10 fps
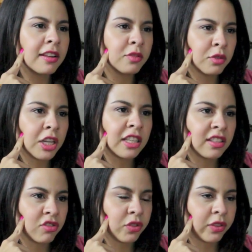darle un
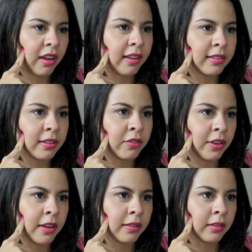chance, no sea así,
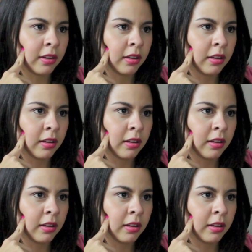fíjese.